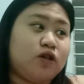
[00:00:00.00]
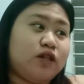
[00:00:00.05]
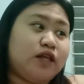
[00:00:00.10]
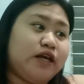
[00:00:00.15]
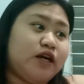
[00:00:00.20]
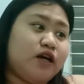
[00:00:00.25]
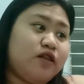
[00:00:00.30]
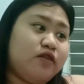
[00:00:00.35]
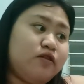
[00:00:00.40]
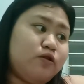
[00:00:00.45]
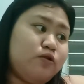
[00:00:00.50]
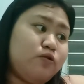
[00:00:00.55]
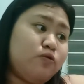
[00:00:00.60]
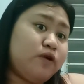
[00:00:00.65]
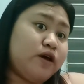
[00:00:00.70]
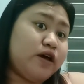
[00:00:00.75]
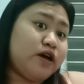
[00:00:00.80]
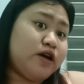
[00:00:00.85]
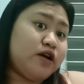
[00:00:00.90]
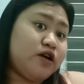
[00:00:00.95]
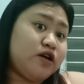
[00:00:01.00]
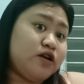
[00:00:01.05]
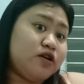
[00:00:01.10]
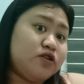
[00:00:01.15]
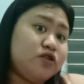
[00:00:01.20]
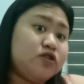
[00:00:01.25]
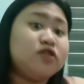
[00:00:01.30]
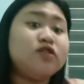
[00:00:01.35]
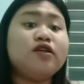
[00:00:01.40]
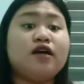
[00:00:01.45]
like
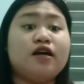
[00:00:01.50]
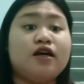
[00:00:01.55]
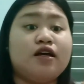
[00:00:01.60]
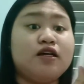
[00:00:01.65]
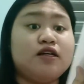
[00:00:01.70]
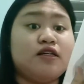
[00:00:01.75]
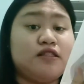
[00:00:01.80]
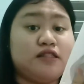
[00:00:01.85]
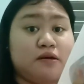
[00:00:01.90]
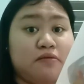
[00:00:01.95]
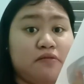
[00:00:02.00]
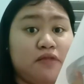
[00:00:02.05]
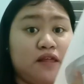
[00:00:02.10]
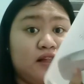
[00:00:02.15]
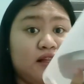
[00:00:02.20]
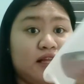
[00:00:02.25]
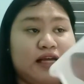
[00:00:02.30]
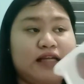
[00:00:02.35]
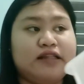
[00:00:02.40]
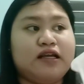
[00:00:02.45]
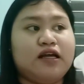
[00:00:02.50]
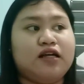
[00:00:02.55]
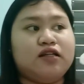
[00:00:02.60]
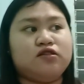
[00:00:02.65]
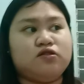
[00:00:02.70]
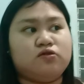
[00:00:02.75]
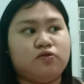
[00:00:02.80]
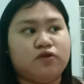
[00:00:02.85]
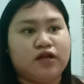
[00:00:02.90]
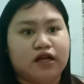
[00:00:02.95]
underwears, something like that.
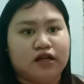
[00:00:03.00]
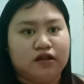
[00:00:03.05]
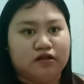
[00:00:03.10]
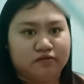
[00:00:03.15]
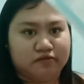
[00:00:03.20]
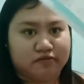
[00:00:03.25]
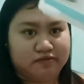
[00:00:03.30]
So, yeah.